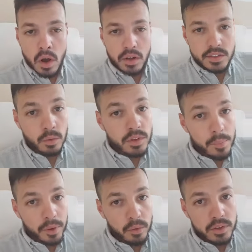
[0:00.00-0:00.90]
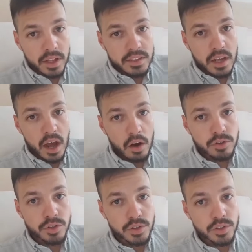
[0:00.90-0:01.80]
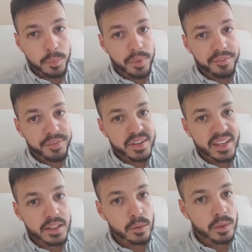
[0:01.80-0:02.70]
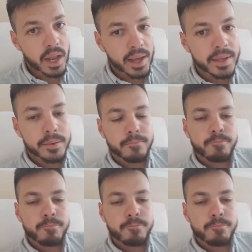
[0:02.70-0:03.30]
Segunda pregunta es, how should your perfect look like?